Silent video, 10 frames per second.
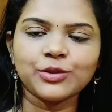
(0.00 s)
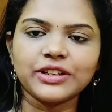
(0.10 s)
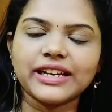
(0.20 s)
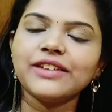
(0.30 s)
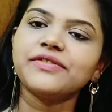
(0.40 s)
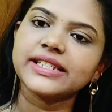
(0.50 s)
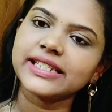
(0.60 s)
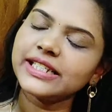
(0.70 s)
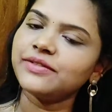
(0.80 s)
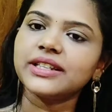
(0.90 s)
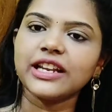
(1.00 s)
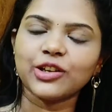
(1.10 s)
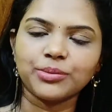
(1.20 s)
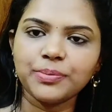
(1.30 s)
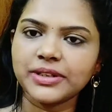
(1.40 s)
சொல்லிடுறேன் ஃபஸ்ட்டு வந்து
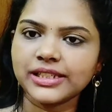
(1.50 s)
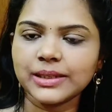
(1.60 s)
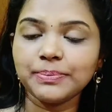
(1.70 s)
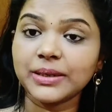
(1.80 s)
எனக்கு ரொம்ப பிடிச்சது